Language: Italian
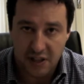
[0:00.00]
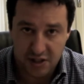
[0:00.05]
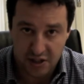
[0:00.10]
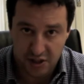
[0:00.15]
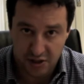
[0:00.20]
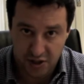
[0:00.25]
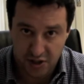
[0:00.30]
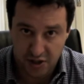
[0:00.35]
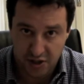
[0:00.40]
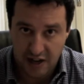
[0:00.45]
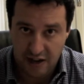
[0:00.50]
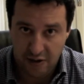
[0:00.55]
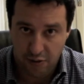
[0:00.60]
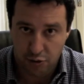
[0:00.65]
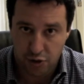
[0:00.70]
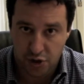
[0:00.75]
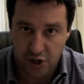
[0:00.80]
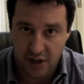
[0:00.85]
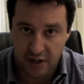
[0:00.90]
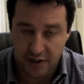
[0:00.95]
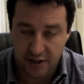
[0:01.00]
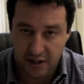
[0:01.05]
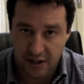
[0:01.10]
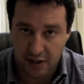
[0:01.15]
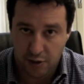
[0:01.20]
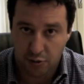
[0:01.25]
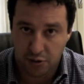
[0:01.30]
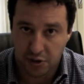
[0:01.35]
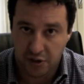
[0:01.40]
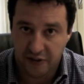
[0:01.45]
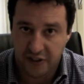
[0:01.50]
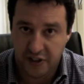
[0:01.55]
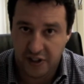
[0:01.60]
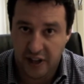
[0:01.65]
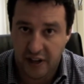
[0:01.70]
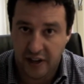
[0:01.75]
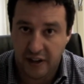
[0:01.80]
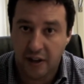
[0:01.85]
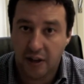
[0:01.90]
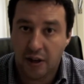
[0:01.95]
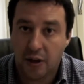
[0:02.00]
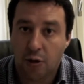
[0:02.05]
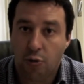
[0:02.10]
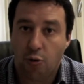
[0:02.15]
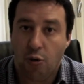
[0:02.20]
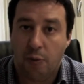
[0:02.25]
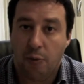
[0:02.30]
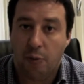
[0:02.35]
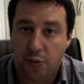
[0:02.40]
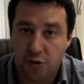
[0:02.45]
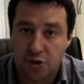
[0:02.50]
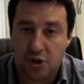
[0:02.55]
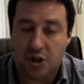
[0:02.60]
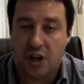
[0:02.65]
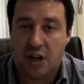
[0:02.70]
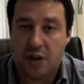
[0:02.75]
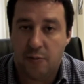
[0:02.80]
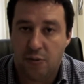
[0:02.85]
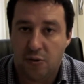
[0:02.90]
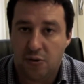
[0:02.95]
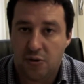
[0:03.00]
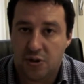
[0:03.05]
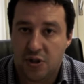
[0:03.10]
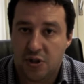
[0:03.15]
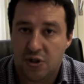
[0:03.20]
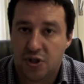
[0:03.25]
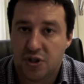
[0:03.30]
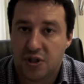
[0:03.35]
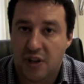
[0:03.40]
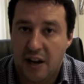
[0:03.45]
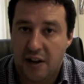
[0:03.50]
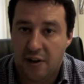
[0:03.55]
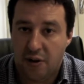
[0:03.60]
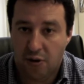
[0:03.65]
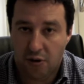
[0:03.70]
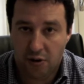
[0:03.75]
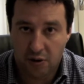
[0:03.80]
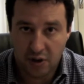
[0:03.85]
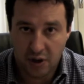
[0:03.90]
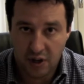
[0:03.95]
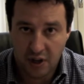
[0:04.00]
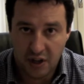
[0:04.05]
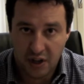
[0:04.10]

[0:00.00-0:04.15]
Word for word: se ci saranno scelte da condividere lo appoggeremo, se ci saranno